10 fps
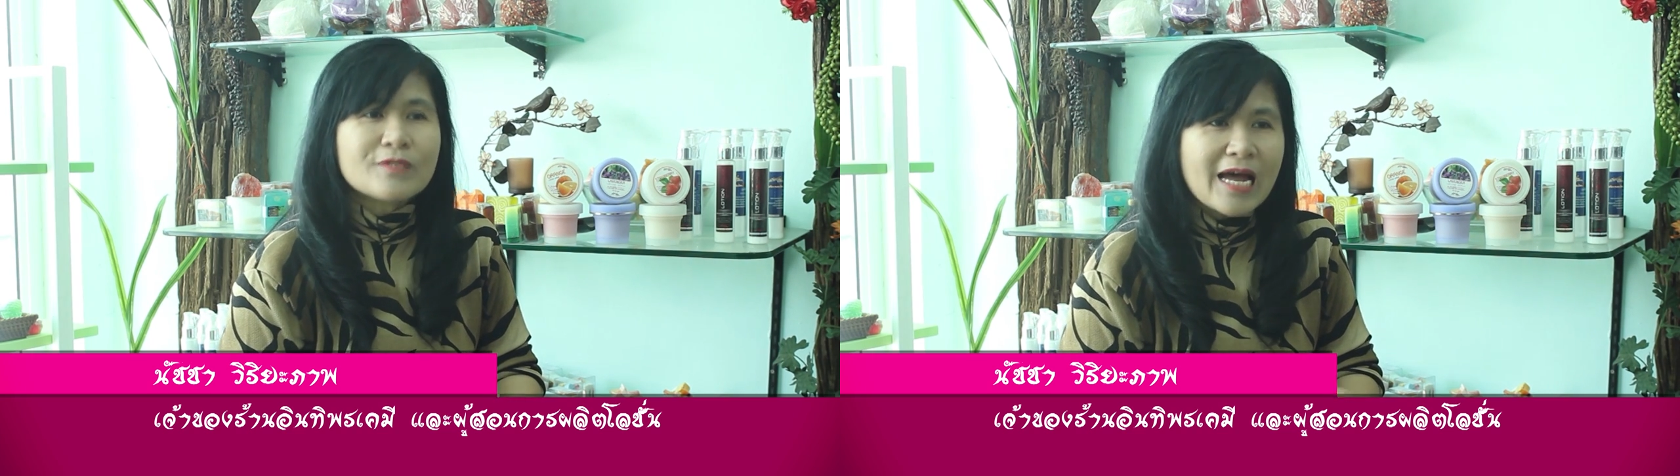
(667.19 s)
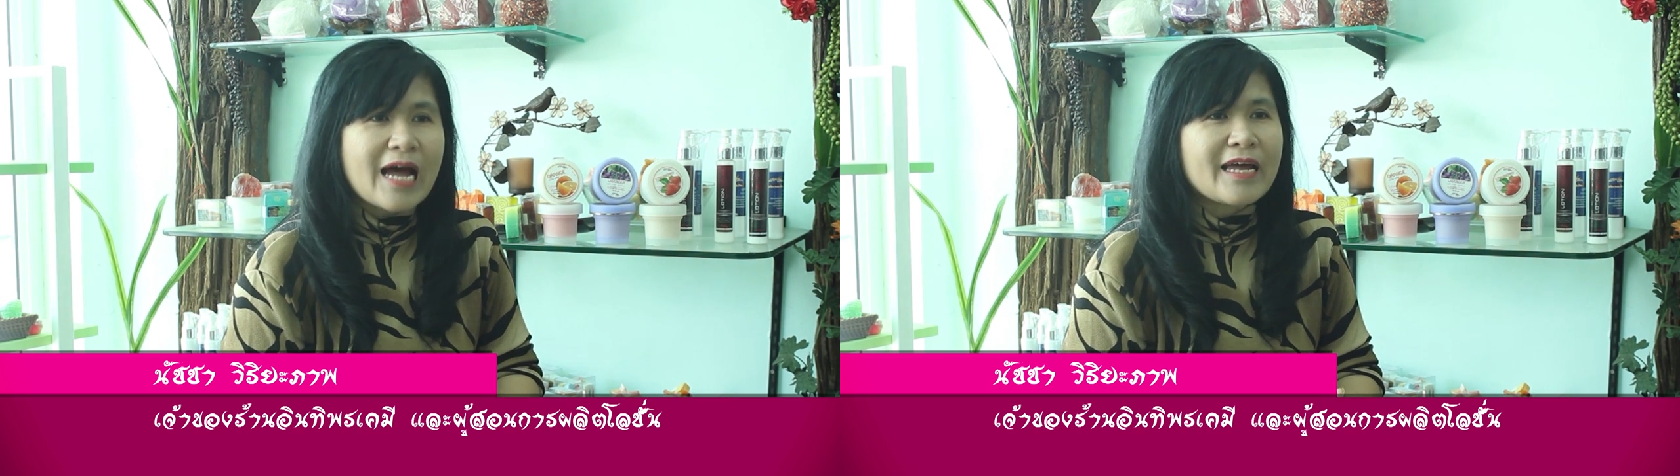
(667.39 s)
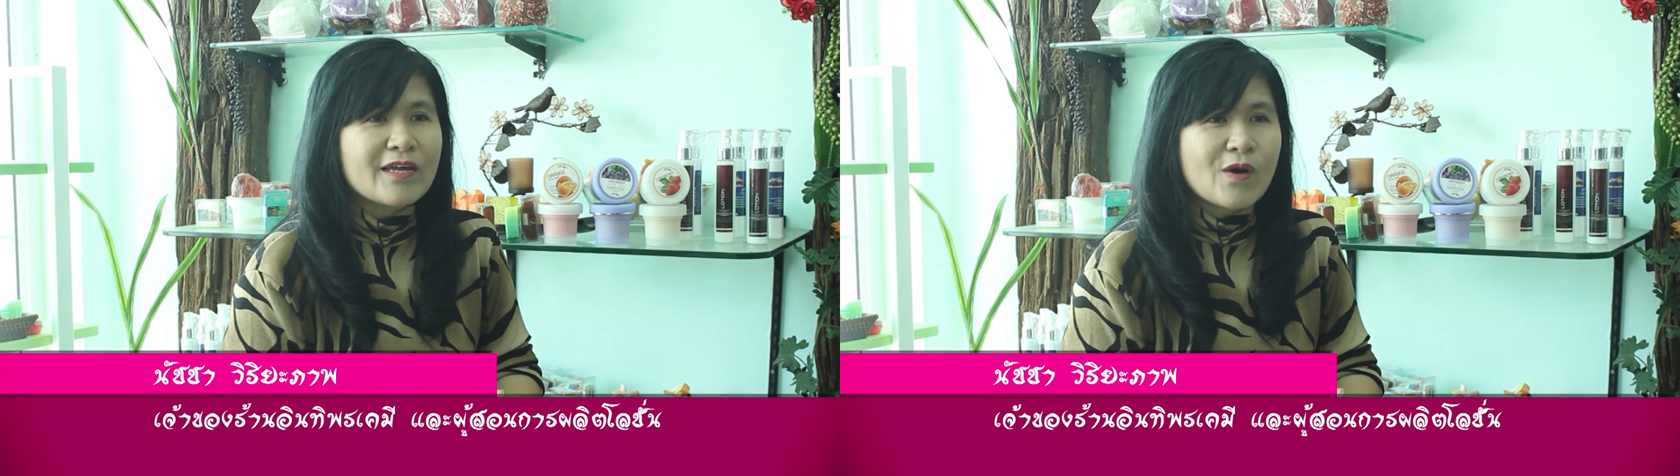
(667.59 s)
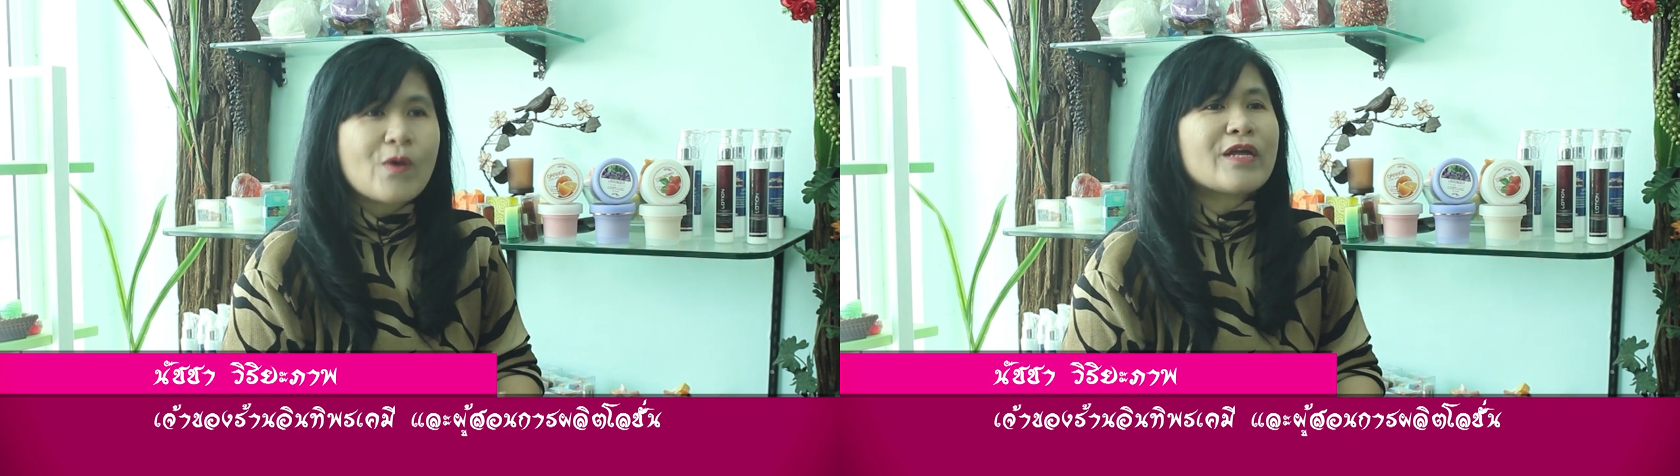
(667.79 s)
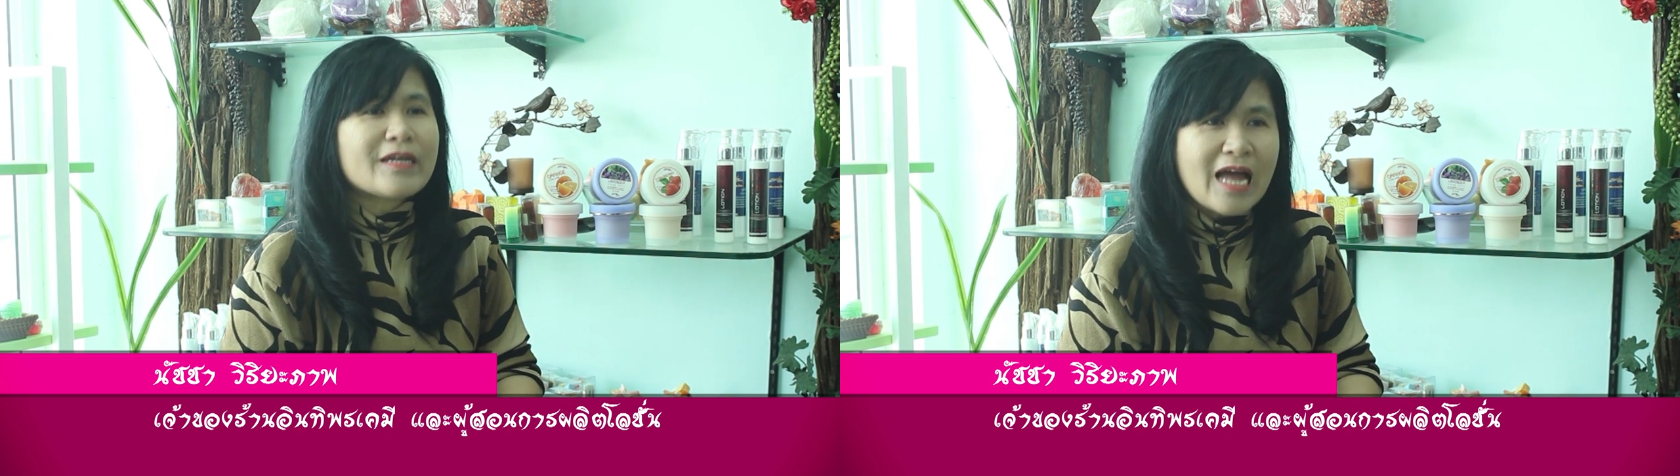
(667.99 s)
ผู้ชาย
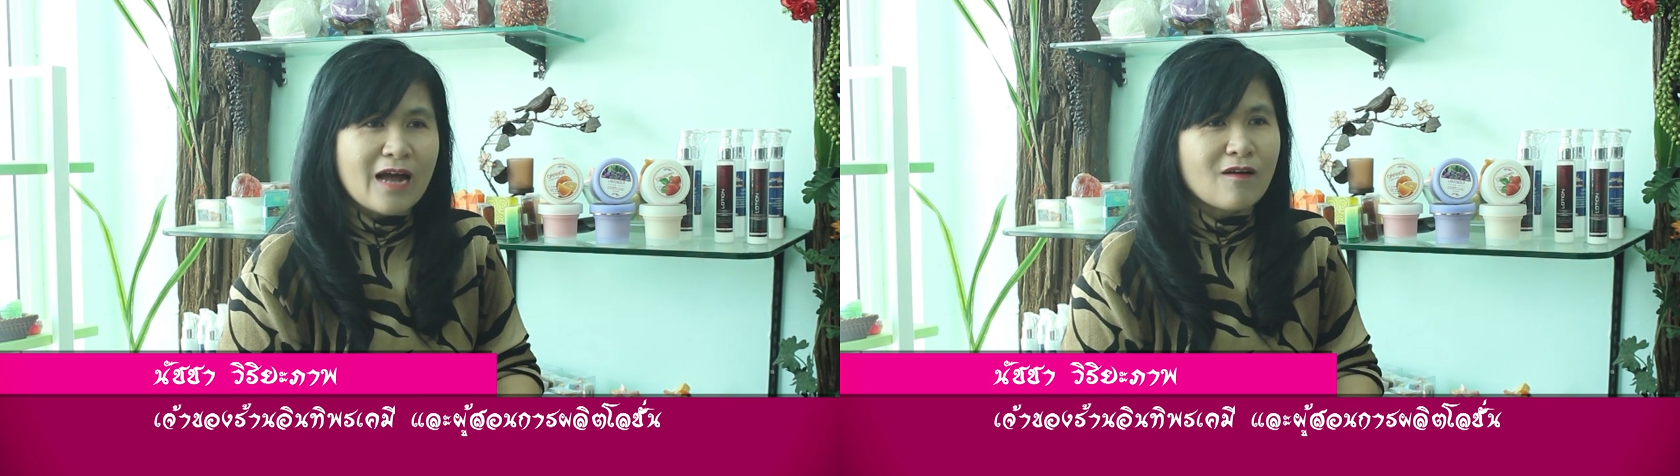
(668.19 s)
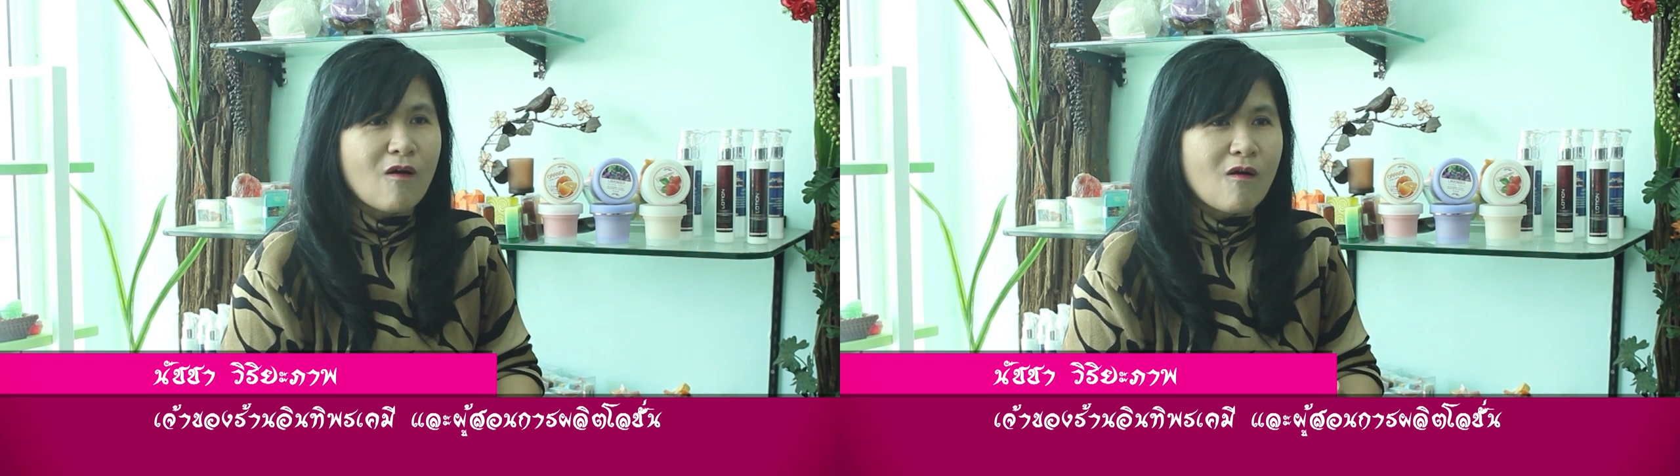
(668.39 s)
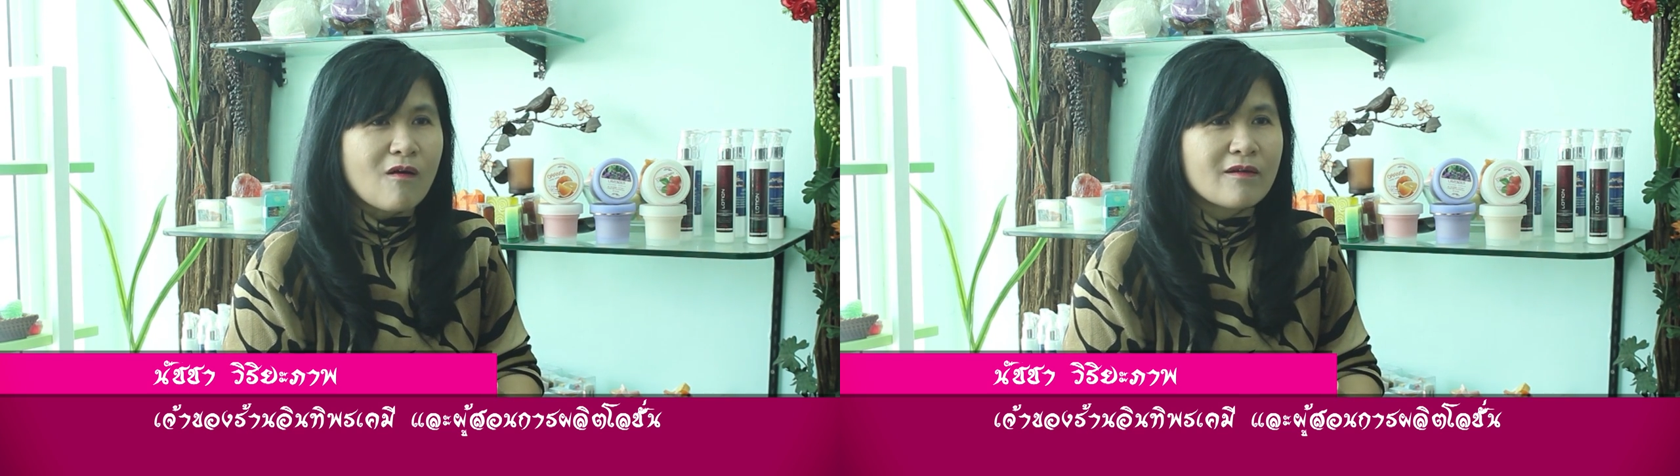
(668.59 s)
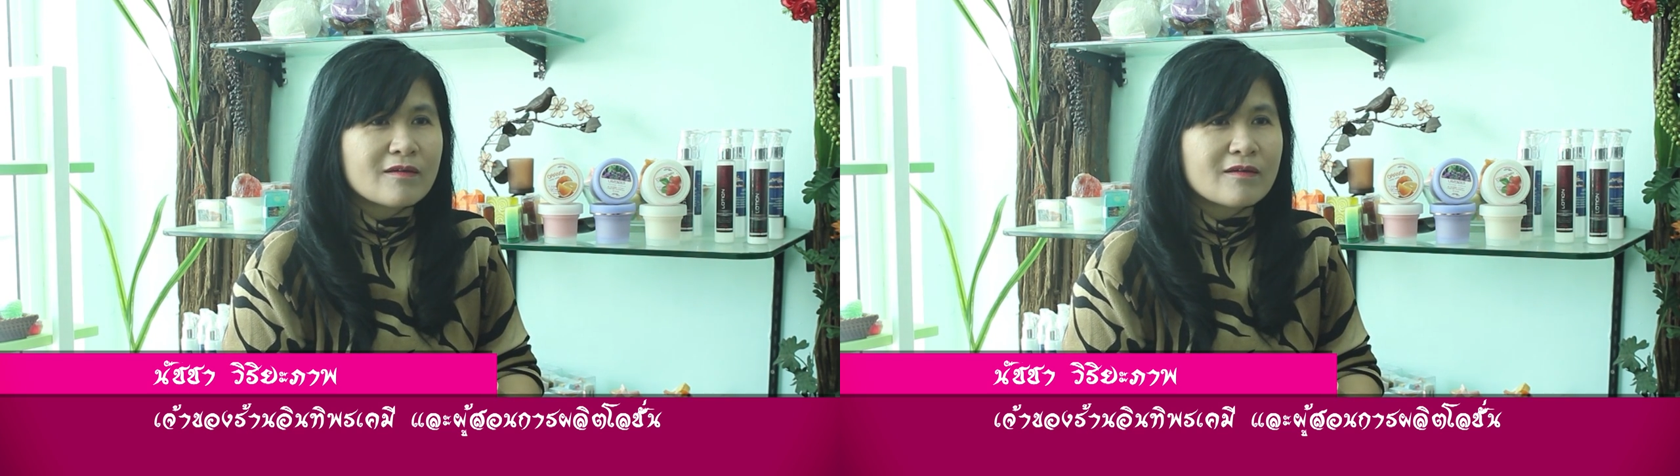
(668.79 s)
ก็ยังอยากหล่อ